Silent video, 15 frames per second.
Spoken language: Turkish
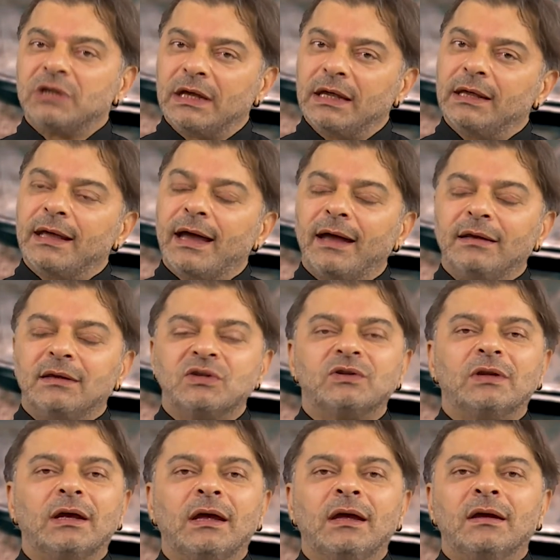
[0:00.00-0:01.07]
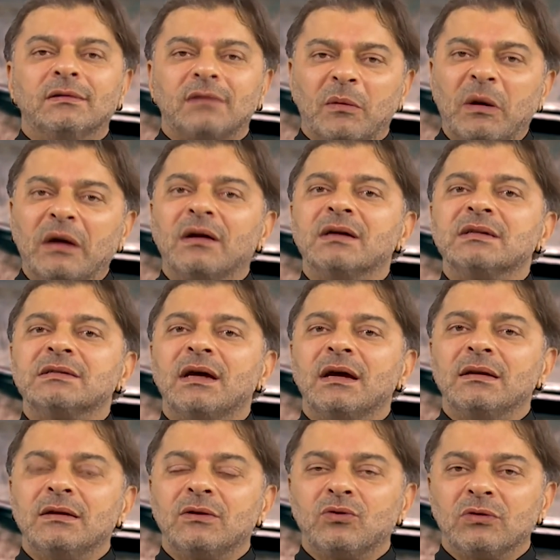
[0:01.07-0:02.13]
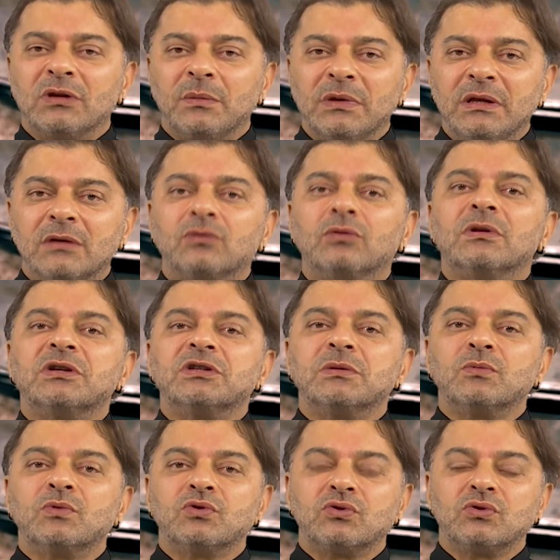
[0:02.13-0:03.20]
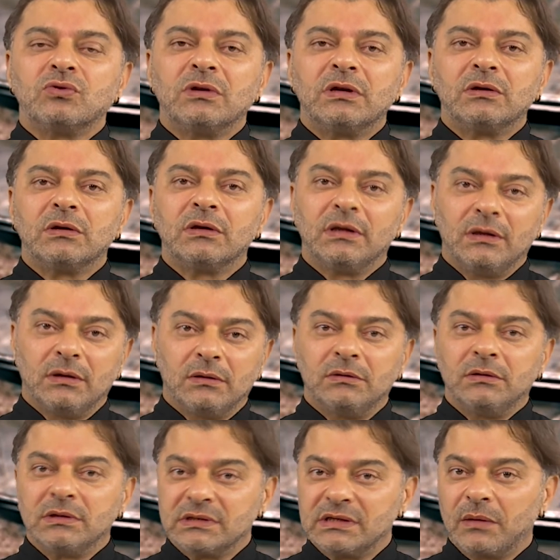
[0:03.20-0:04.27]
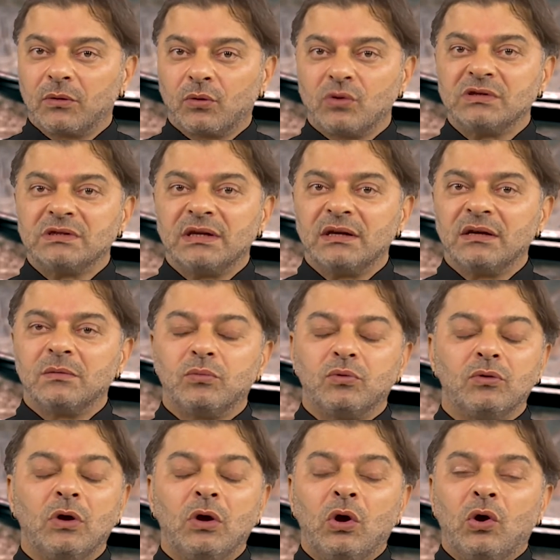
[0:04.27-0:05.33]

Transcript: şeyi yani işte damar hasarları olabilir, dolaşım kusurlarını gösterir bu.